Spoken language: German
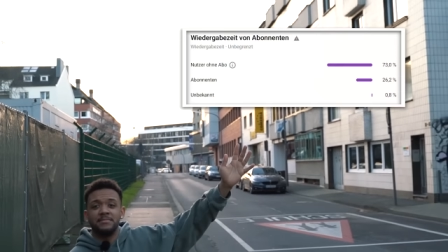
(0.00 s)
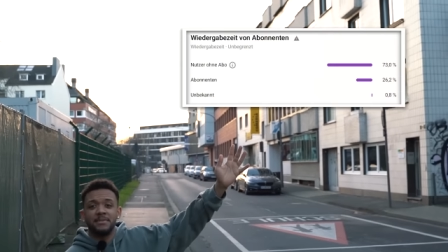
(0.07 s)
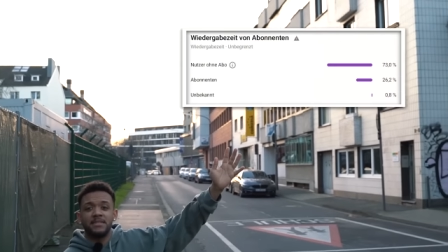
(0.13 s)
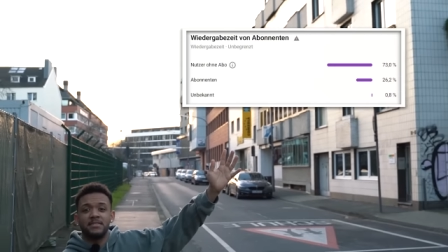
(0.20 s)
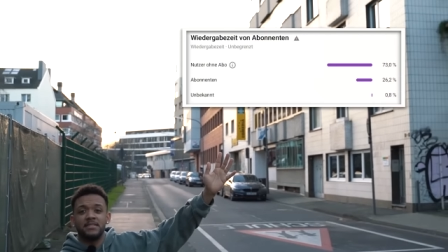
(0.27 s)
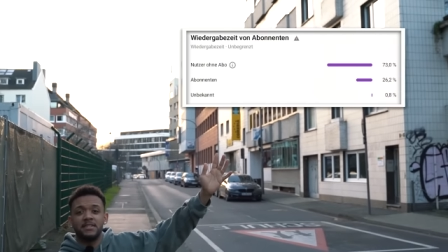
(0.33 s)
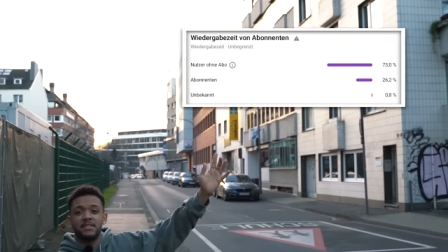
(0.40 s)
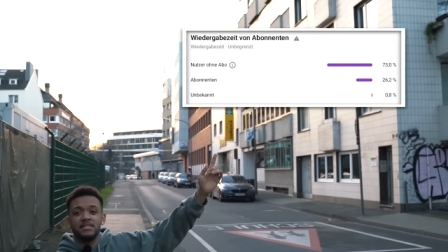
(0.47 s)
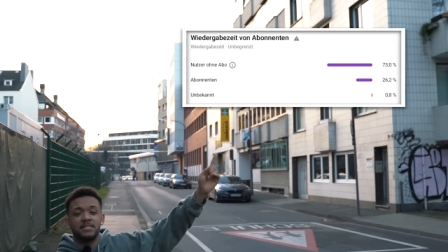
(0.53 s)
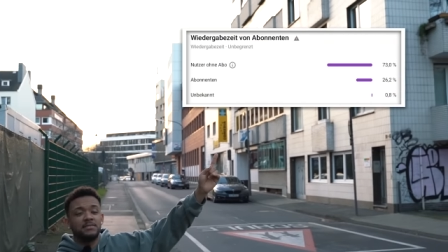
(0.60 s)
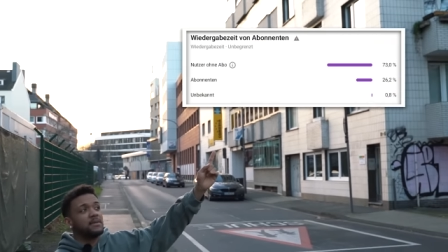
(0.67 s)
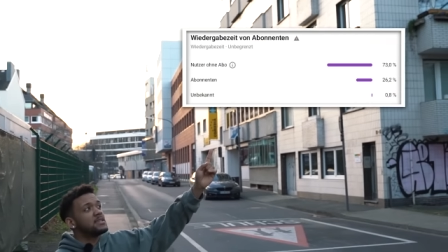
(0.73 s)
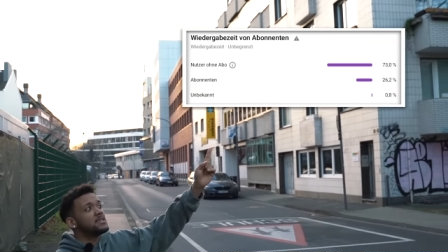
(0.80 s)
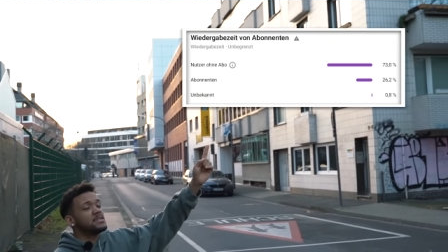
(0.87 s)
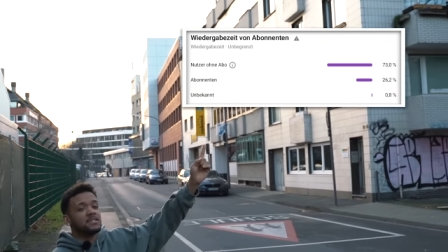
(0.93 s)
Sieht man sie?
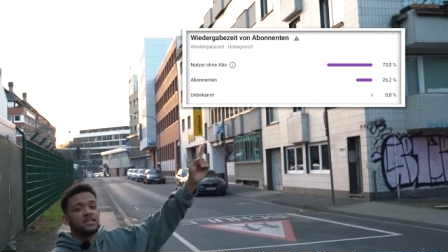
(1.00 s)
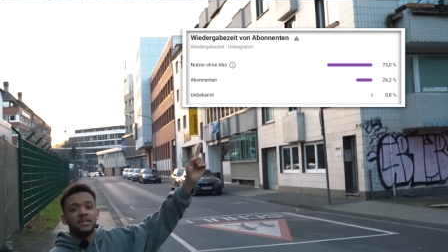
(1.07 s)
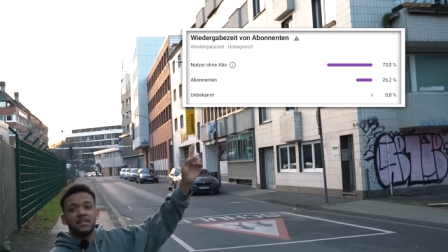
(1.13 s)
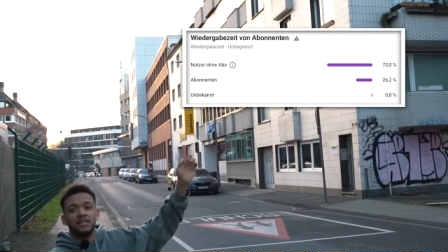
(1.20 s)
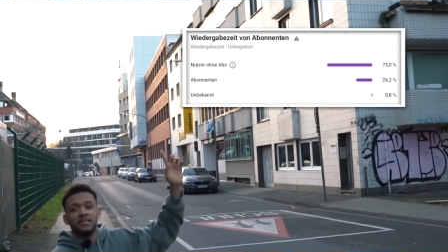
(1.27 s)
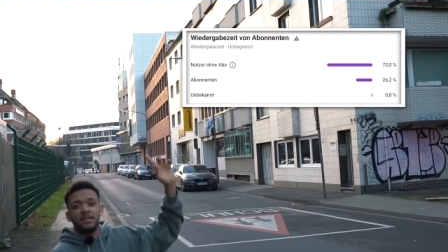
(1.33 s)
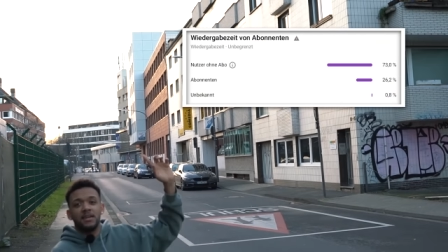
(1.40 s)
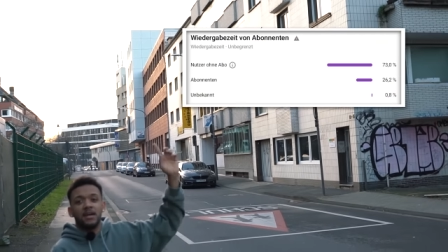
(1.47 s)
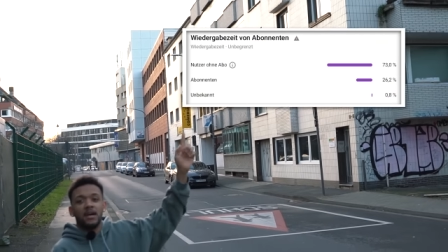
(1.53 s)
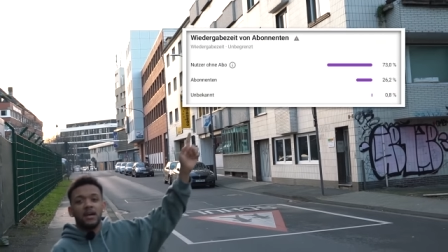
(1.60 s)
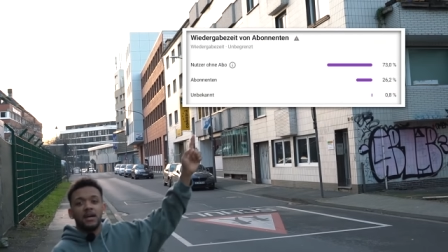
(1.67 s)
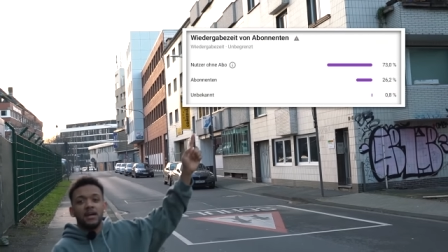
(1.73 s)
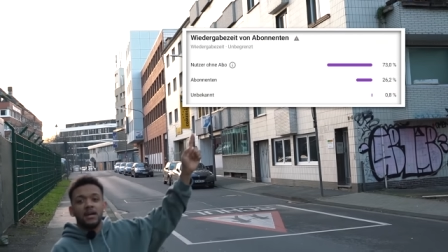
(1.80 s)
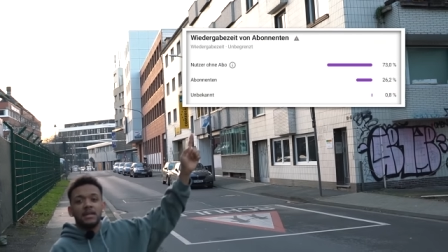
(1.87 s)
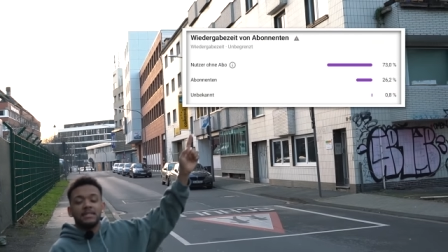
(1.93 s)
Sieht man das? Ja, sieht
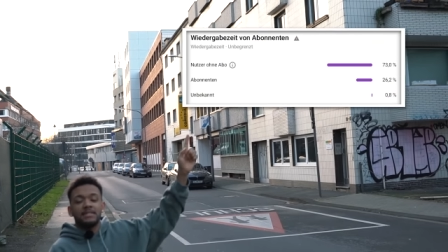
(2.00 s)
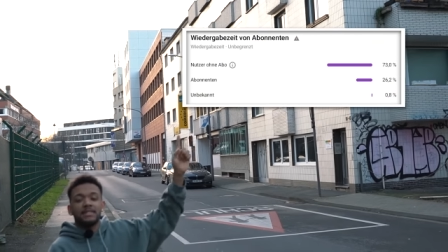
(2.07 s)
man.